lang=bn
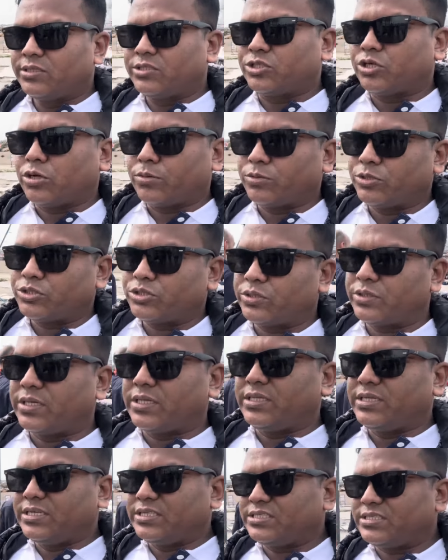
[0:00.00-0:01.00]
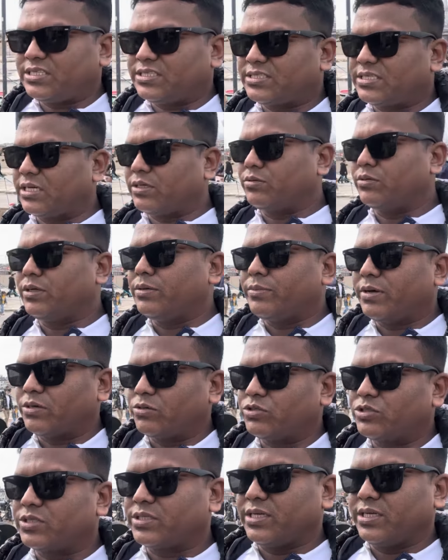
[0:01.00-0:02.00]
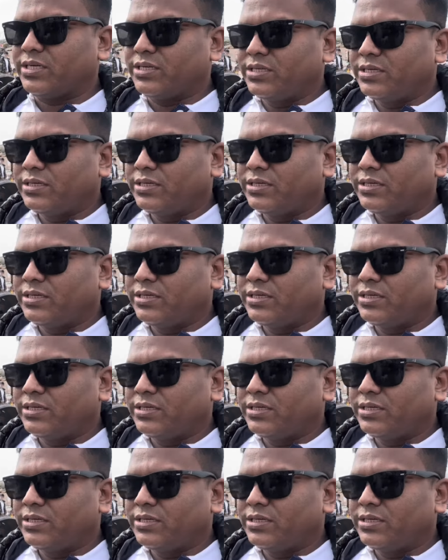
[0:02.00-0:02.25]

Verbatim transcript: সর্বোচ্চটা দিয়ে চেষ্টা করি মানুষকে